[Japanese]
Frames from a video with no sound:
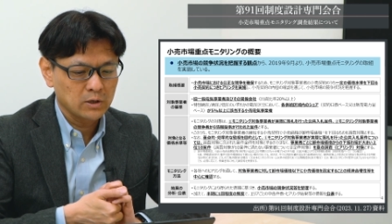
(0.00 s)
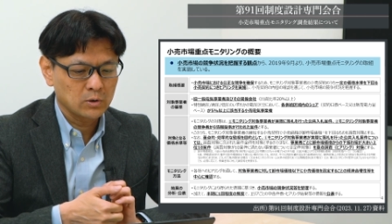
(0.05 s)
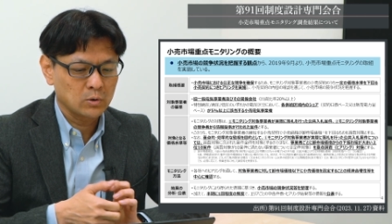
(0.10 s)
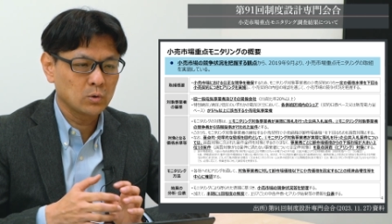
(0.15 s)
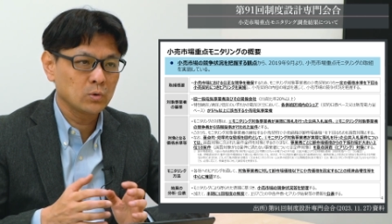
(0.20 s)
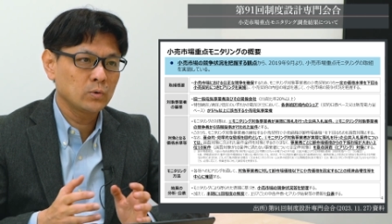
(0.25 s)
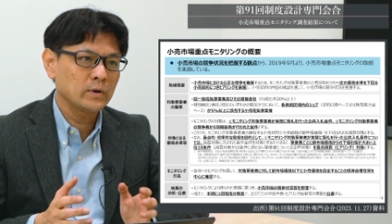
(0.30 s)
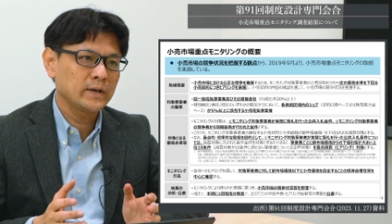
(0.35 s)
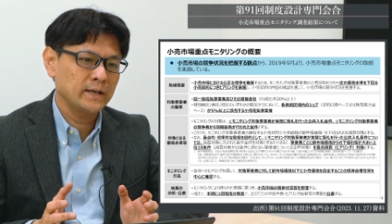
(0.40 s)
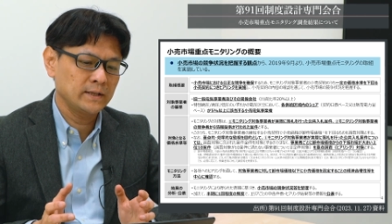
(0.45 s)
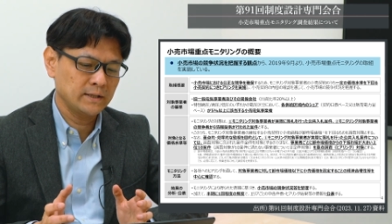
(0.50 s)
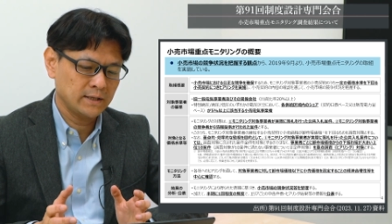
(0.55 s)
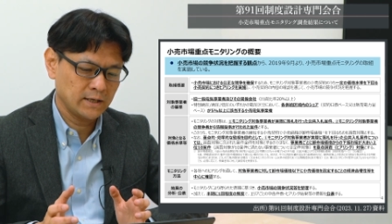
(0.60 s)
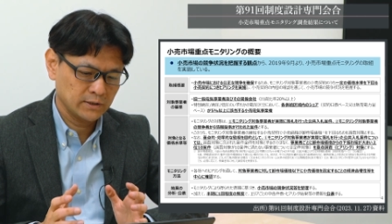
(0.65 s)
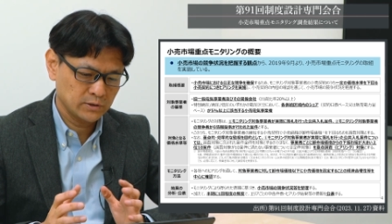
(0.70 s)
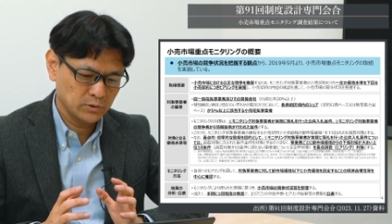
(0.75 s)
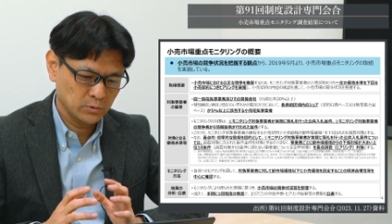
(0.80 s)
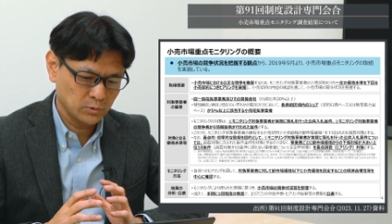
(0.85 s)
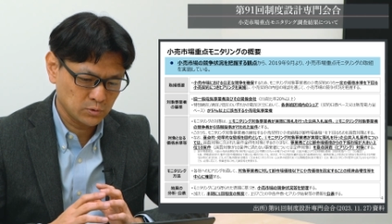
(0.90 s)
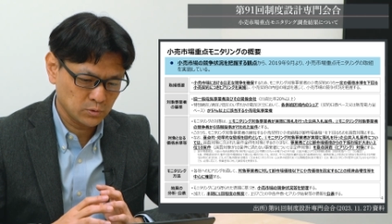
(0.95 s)
公平
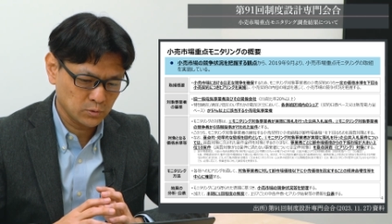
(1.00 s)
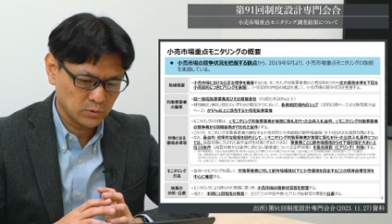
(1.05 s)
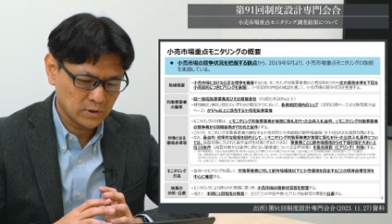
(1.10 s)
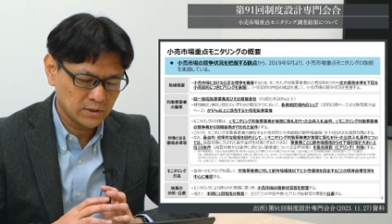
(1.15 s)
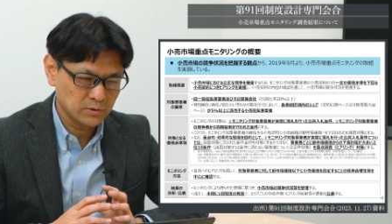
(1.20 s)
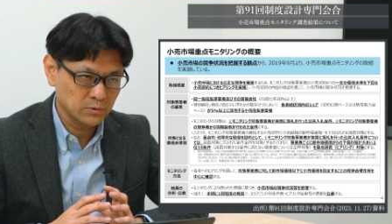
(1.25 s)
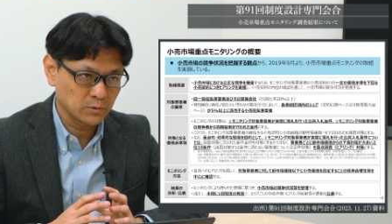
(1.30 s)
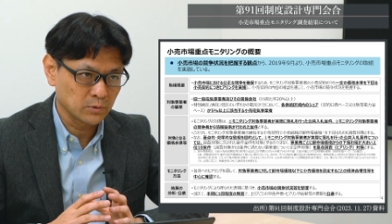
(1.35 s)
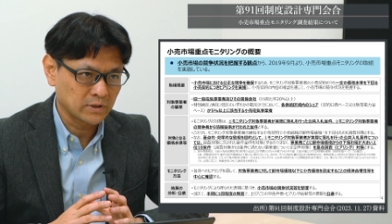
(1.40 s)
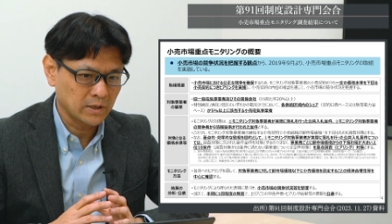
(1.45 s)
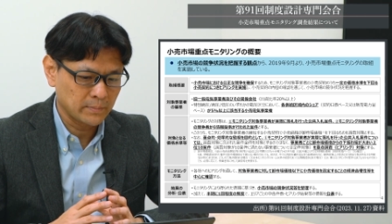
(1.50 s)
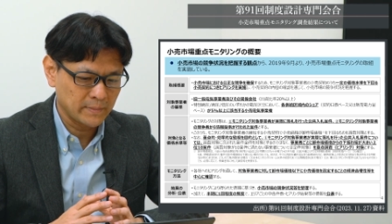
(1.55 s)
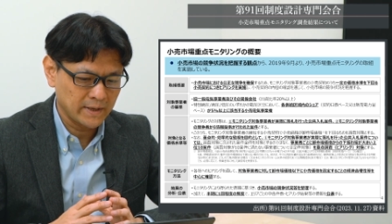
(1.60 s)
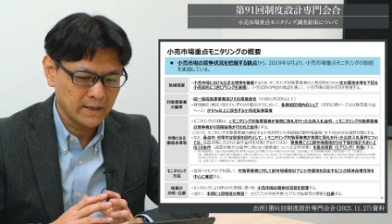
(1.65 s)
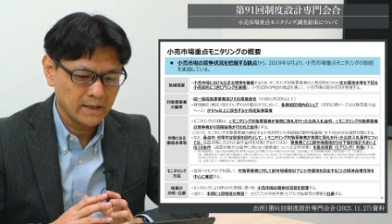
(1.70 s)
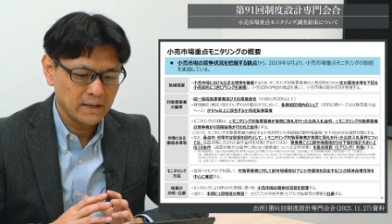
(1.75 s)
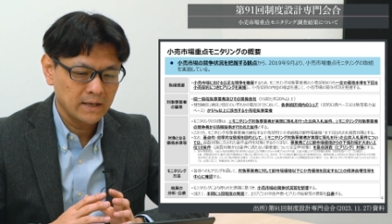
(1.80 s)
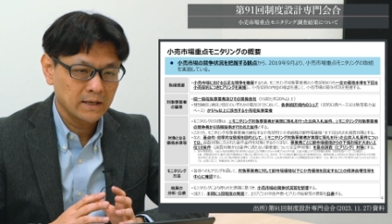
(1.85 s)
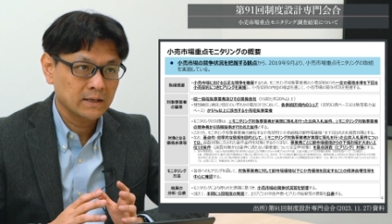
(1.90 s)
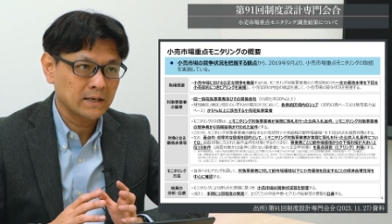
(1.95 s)
な競争確保のた
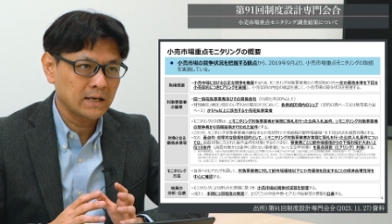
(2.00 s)
め、